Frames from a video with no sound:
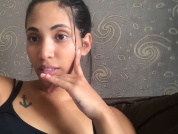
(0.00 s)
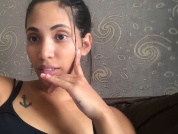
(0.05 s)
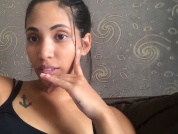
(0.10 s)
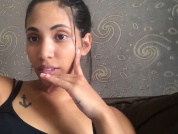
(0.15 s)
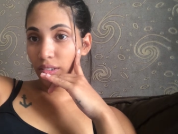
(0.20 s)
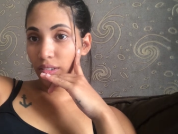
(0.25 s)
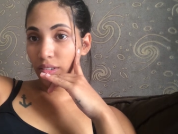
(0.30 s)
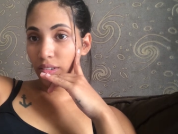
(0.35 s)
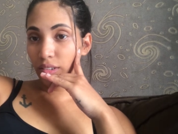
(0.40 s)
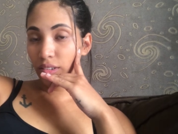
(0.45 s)

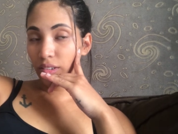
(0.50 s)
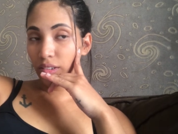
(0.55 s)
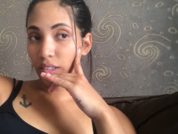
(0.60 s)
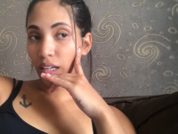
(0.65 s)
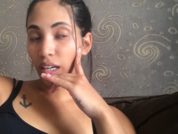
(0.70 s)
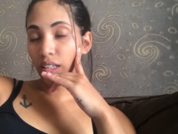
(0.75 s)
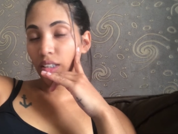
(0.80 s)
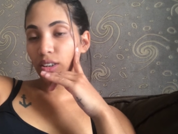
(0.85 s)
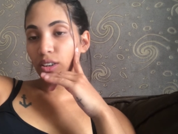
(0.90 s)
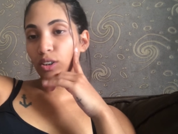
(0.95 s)
E
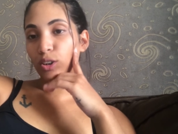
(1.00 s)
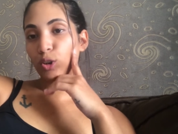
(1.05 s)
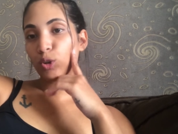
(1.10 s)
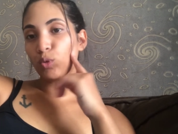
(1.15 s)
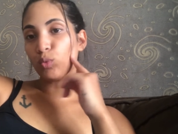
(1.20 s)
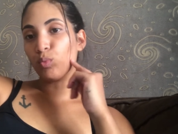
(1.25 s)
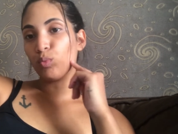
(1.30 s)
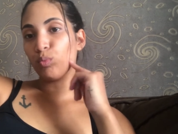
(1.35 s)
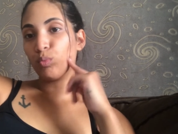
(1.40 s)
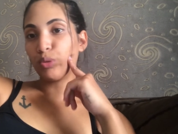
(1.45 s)
é
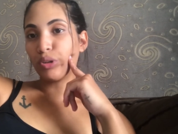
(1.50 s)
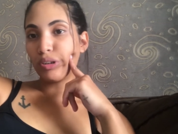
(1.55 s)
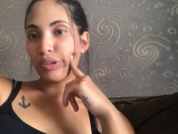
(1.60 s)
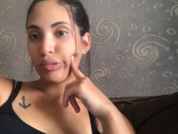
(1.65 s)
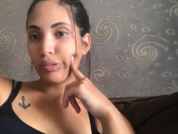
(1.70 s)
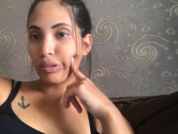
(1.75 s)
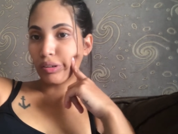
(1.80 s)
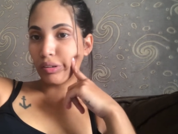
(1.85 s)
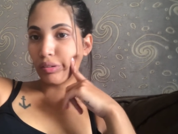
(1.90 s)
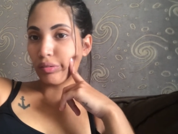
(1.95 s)
isso. Por
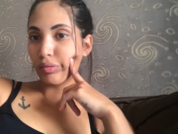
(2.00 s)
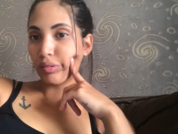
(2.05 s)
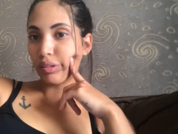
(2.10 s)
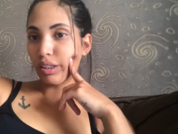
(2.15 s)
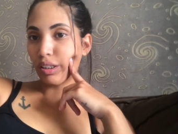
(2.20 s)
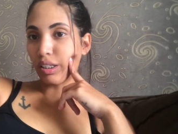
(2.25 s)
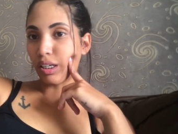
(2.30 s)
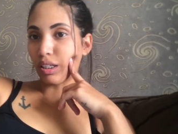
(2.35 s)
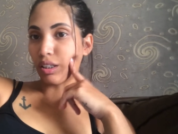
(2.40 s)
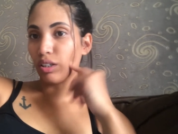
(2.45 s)
enquanto não
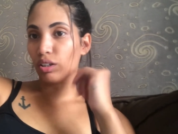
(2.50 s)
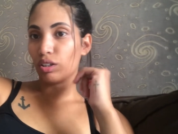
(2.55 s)
tem nada.